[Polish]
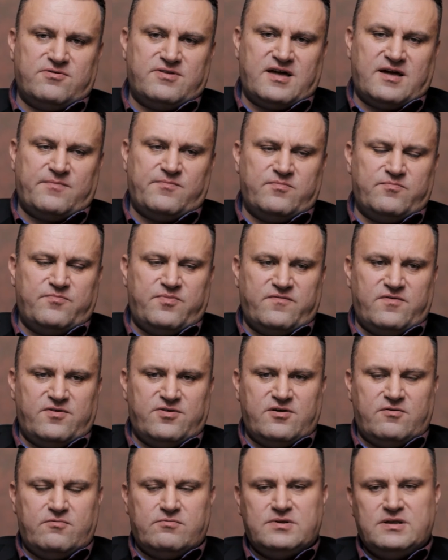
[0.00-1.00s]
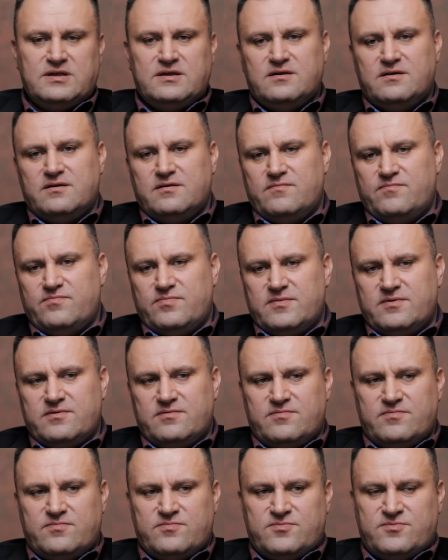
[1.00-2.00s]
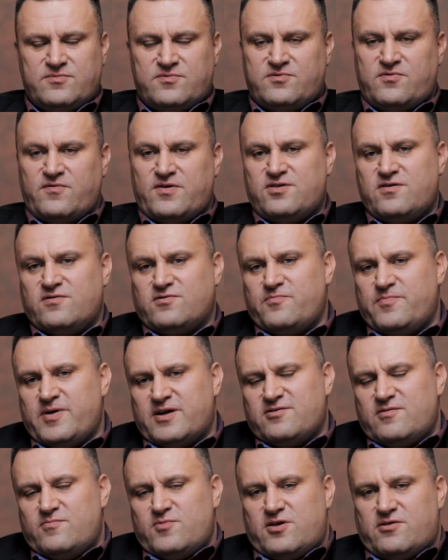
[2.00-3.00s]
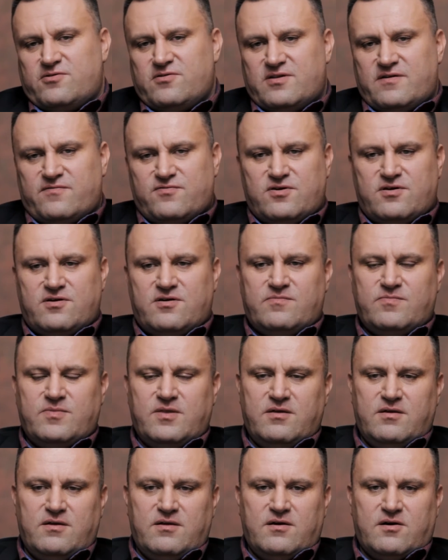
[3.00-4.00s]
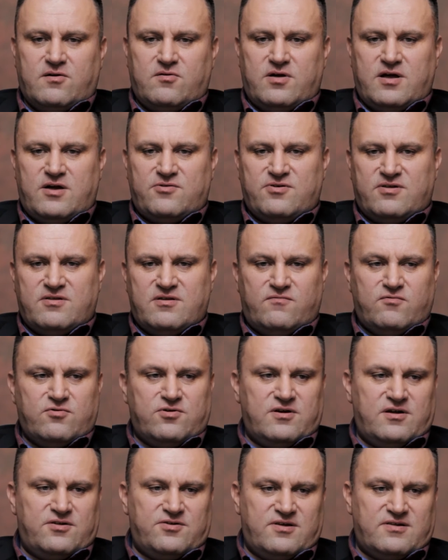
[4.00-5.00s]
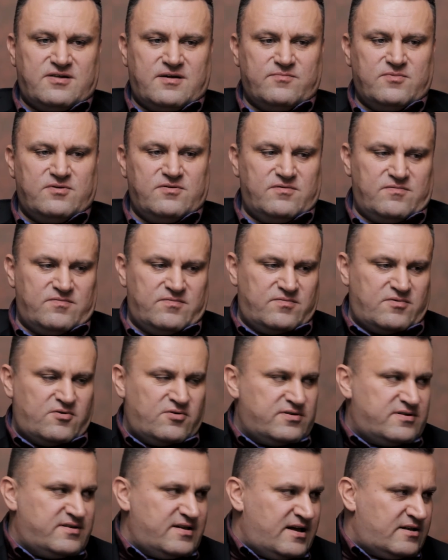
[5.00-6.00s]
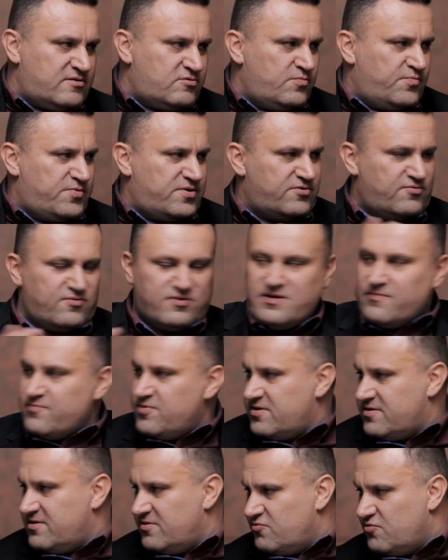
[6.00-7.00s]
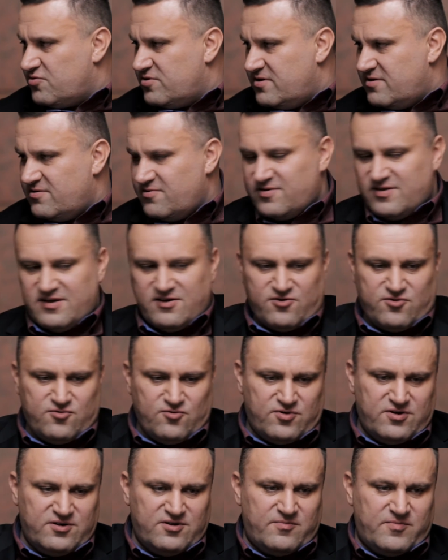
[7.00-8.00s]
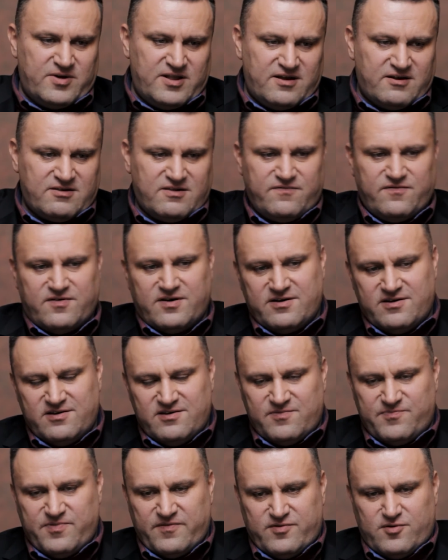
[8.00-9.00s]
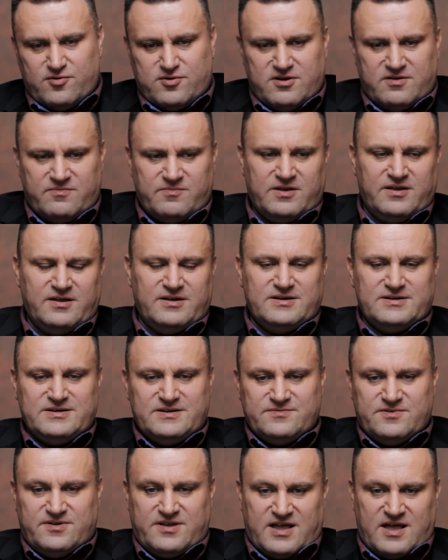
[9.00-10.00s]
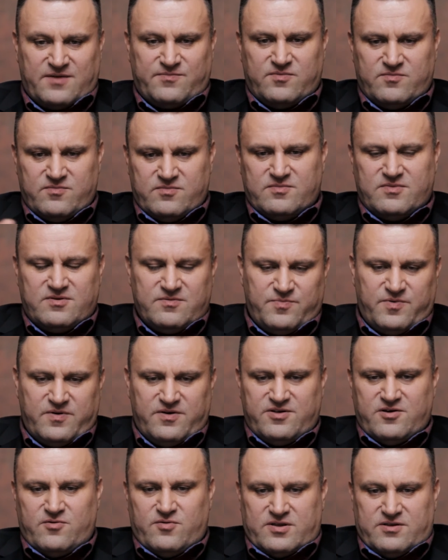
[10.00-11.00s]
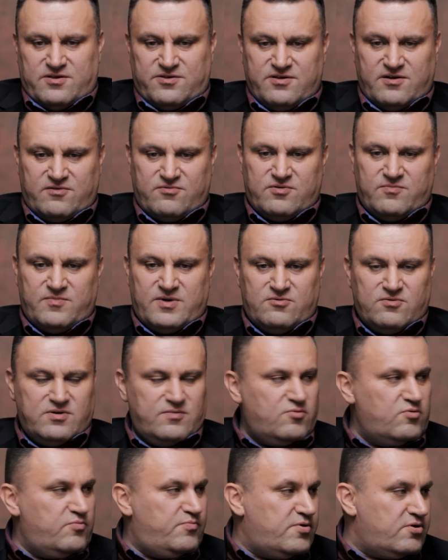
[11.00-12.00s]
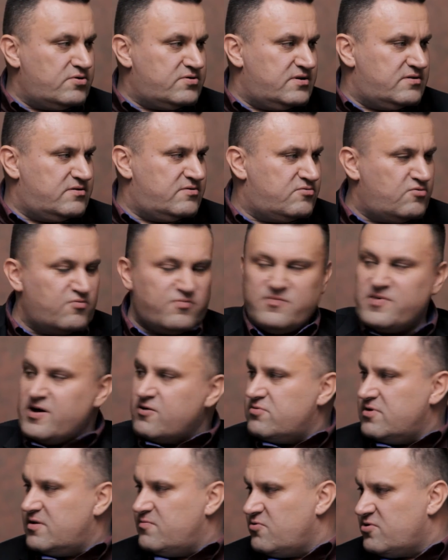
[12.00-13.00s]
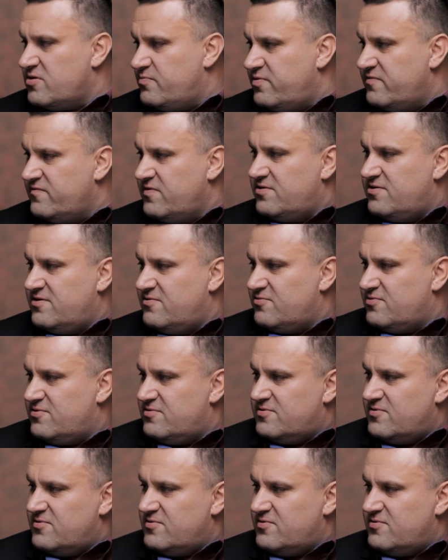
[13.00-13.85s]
tak jakbym powiedział. To właśnie to bardziej mi się to zawsze kojarzy. Znowu, że ja czasami od teatru przerzucam przez te różne rodzaje sztuki do malarstwa i z powrotem. Tak jakbym powiedział artyście, który maluje mój portret, to tu bym akurat może mm. powiedział, że